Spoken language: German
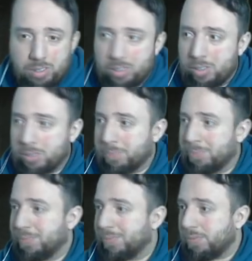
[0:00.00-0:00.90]
Ähm,
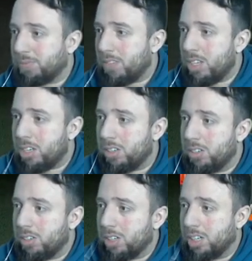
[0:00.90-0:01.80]

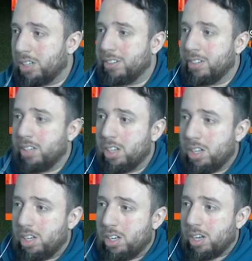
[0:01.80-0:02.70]
ja,
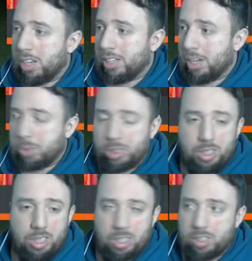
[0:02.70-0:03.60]
leider habe ich
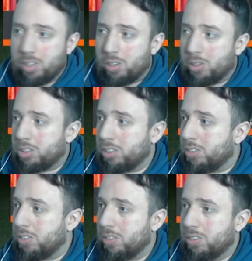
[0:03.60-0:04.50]
hier auch
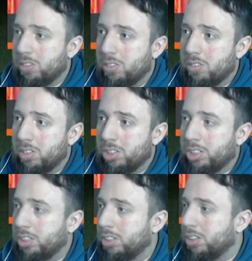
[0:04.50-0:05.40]
nicht
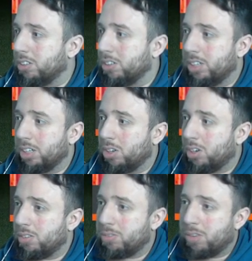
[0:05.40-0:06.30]
den äh,
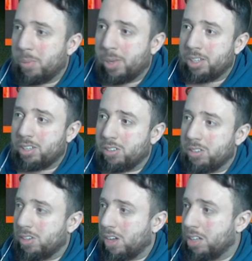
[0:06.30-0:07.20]
TikTok-Format äh,
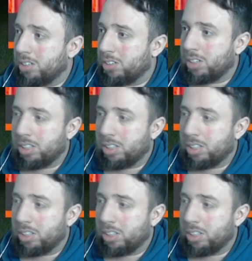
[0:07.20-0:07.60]
an, sondern